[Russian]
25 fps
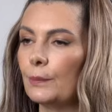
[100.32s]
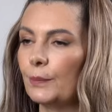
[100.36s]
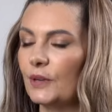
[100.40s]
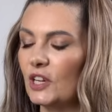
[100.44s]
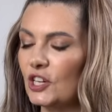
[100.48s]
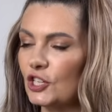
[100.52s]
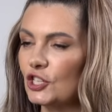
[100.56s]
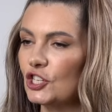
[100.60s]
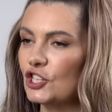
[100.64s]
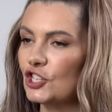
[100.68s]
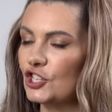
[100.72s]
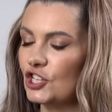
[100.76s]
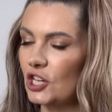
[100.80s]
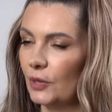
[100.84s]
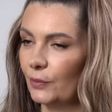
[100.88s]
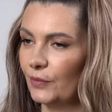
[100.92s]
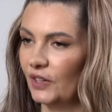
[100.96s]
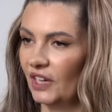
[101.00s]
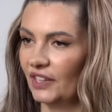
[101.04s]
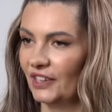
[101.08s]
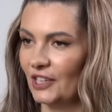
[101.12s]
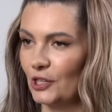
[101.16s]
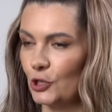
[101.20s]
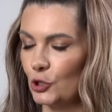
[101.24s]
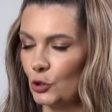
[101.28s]
Прежде чем
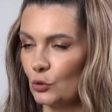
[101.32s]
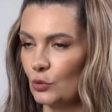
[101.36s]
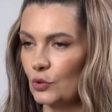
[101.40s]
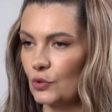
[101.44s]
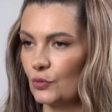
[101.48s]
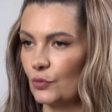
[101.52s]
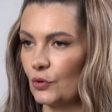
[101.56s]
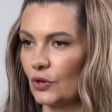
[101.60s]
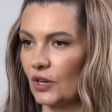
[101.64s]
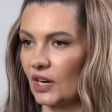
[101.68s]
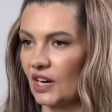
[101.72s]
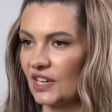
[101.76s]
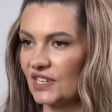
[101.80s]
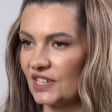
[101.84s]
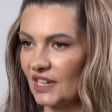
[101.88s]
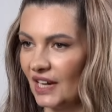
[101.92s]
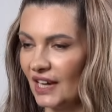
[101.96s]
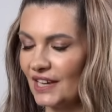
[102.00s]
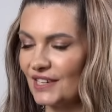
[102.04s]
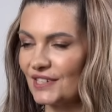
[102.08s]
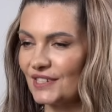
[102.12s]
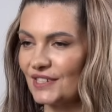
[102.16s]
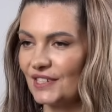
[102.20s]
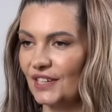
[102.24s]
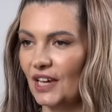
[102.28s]
я начну свой
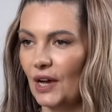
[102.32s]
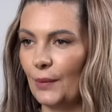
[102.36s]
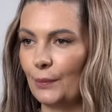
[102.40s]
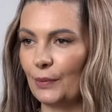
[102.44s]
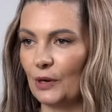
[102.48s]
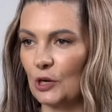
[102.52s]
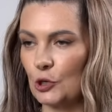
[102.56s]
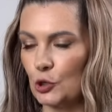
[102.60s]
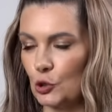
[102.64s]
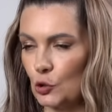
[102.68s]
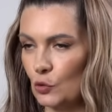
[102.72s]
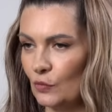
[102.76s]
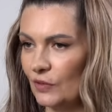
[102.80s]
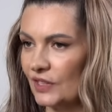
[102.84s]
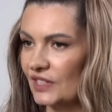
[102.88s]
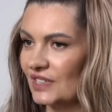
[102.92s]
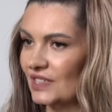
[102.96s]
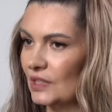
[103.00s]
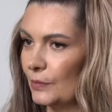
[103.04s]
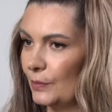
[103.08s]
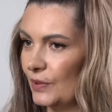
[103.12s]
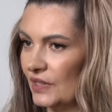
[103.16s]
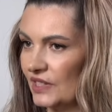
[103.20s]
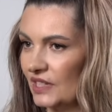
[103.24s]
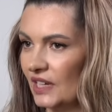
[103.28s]
рассказ, я прошу вас
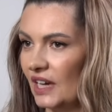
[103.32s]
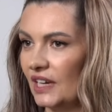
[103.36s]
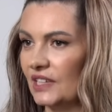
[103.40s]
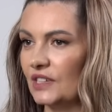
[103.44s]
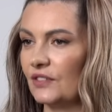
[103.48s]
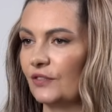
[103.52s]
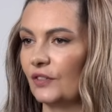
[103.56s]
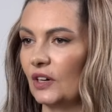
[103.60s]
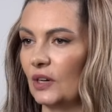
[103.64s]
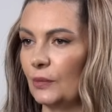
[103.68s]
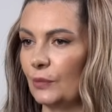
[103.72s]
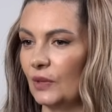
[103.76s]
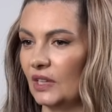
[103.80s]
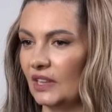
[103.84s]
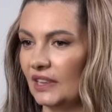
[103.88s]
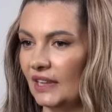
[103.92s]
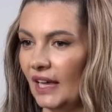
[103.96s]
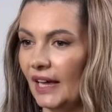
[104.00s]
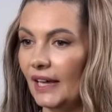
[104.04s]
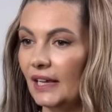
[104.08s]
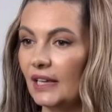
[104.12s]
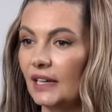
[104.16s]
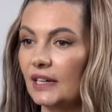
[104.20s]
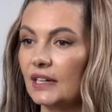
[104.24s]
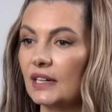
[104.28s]
написать в
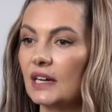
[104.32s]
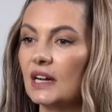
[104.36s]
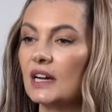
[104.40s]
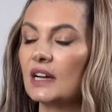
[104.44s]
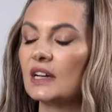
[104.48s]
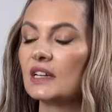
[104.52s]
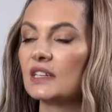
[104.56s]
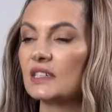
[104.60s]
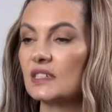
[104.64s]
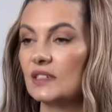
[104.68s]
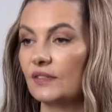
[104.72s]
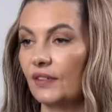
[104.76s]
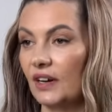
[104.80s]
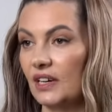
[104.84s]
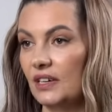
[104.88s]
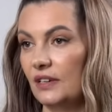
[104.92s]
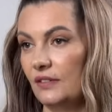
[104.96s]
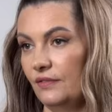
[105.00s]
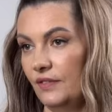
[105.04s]
комментариях свои